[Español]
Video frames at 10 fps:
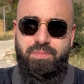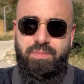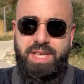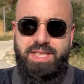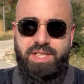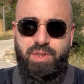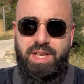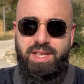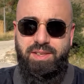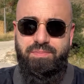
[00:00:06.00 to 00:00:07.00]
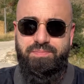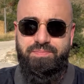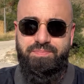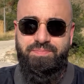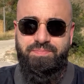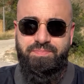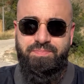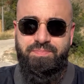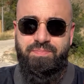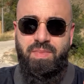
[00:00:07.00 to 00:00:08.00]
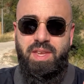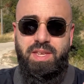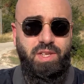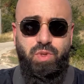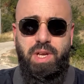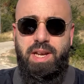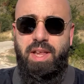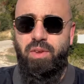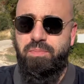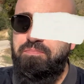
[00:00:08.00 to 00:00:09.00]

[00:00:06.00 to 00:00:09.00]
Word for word: ¿veis eso de ahí? Ya estoy al lado.